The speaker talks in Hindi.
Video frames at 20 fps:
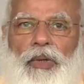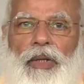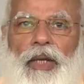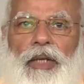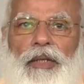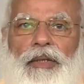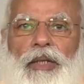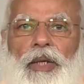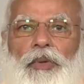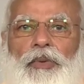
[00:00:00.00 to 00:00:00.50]
को
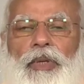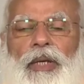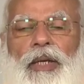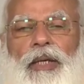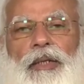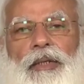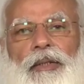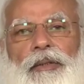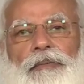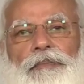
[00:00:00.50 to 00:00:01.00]
देखते हुए
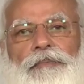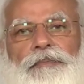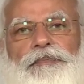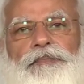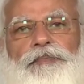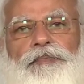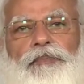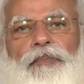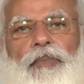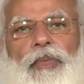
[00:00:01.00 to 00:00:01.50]

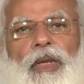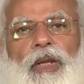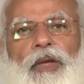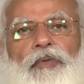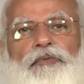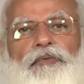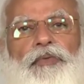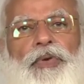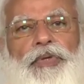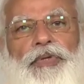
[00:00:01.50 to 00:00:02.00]

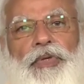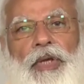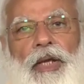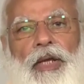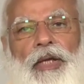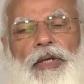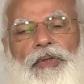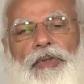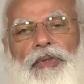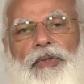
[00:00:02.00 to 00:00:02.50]

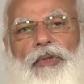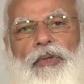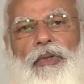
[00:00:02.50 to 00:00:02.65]
विशेष